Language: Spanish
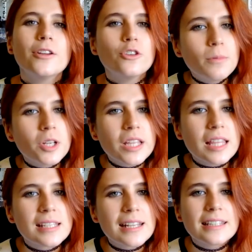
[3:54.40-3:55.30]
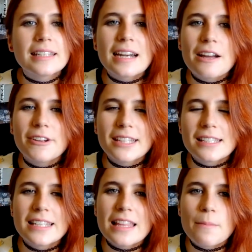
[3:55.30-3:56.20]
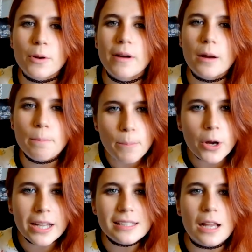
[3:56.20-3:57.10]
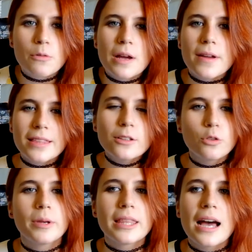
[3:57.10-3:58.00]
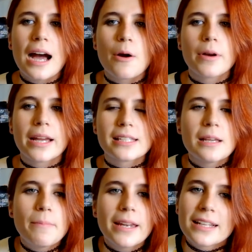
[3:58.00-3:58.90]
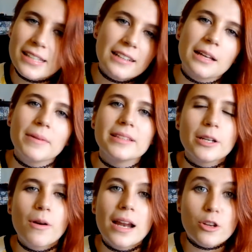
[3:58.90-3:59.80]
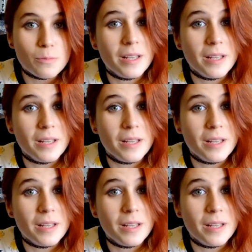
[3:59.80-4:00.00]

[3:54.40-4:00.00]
Número 17. Tener la fantasía de probar Pokis alguna vez en tu vida, aunque sepan exactamente igual a los